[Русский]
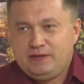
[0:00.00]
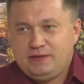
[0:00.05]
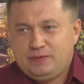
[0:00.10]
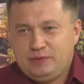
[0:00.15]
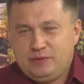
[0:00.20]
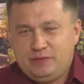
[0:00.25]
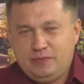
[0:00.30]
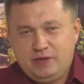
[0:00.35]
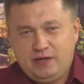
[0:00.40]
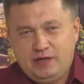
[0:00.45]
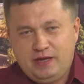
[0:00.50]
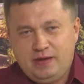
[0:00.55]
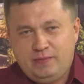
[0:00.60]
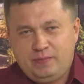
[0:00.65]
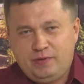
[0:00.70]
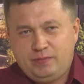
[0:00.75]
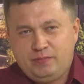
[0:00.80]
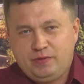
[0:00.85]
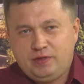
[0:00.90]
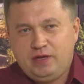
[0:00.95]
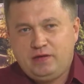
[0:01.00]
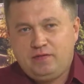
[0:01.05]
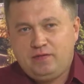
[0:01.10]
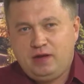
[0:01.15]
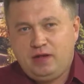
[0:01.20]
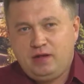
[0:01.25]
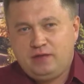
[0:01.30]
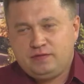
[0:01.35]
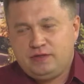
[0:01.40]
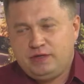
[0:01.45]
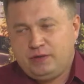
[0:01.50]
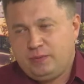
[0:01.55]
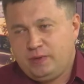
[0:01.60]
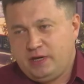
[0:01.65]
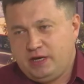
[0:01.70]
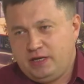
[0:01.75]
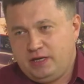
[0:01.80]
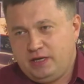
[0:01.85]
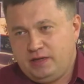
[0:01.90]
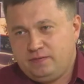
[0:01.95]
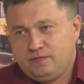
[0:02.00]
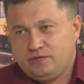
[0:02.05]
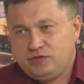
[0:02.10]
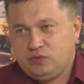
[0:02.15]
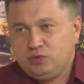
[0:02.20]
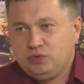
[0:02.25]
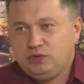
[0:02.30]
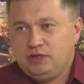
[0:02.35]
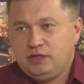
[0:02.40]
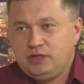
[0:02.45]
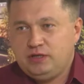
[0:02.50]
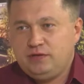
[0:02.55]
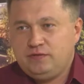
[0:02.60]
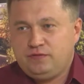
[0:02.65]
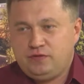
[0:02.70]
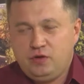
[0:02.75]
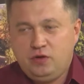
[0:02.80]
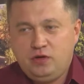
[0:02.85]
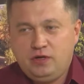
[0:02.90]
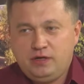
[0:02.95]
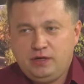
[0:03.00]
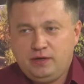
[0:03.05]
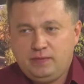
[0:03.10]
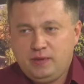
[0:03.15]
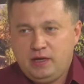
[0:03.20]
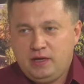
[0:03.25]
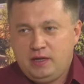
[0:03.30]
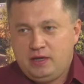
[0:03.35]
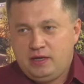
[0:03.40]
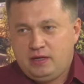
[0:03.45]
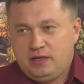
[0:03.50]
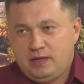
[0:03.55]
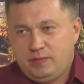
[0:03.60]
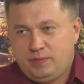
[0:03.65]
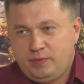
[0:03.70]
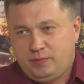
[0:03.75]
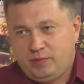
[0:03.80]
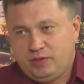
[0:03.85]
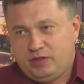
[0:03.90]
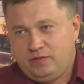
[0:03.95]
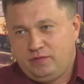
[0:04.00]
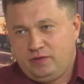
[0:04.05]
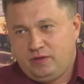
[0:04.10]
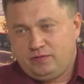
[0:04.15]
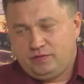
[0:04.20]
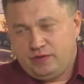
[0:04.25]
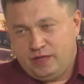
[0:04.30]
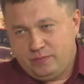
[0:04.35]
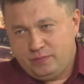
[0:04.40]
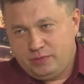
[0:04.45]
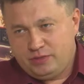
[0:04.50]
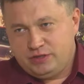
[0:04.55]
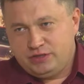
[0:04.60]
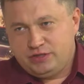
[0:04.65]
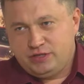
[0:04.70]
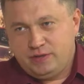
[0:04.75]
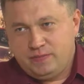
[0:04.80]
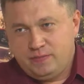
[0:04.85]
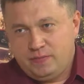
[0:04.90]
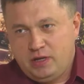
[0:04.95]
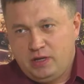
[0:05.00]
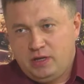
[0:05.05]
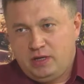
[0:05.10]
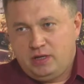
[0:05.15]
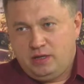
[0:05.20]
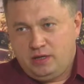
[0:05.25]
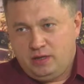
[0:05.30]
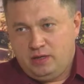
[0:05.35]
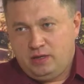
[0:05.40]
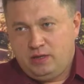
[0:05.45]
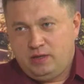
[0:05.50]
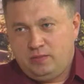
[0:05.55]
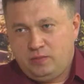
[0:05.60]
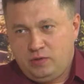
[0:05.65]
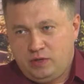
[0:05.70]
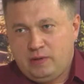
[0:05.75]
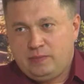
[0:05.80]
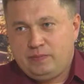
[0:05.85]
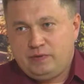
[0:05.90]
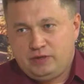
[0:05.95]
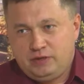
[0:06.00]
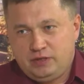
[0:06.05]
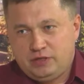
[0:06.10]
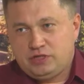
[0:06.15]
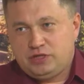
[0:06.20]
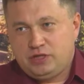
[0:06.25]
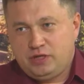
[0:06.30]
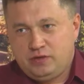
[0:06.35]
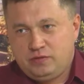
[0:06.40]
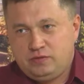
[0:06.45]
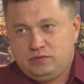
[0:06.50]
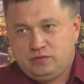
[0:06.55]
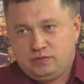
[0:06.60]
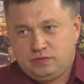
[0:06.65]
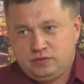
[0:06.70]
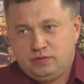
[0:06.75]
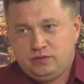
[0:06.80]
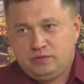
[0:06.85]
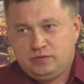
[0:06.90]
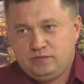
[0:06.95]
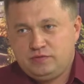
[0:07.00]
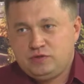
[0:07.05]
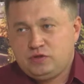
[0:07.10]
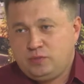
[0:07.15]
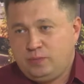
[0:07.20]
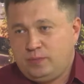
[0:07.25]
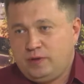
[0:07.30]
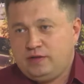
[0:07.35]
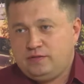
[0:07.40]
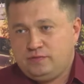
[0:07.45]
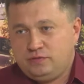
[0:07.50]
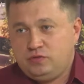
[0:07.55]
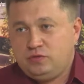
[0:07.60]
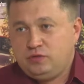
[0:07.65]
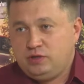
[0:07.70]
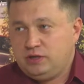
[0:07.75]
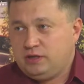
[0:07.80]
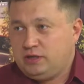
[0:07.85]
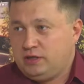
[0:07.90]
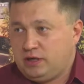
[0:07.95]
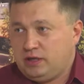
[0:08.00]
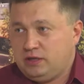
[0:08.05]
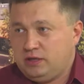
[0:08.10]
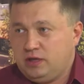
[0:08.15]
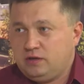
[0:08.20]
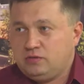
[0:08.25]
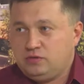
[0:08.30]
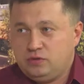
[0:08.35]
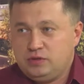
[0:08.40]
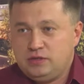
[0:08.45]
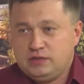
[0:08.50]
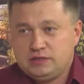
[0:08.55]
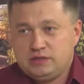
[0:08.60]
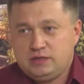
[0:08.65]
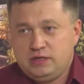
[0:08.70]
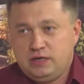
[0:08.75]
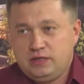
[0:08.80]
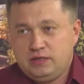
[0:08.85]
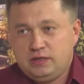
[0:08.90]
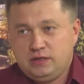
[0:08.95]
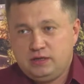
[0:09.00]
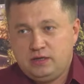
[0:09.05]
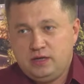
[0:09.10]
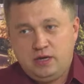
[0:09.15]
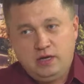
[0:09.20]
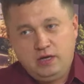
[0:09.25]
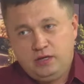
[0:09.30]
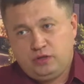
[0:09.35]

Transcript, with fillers: Например, я преподавал в Германии, в Штутгарде, в Кёльне, я преподавал в Кембридже, и меня приглашают э, выступать в других городах, в других странах.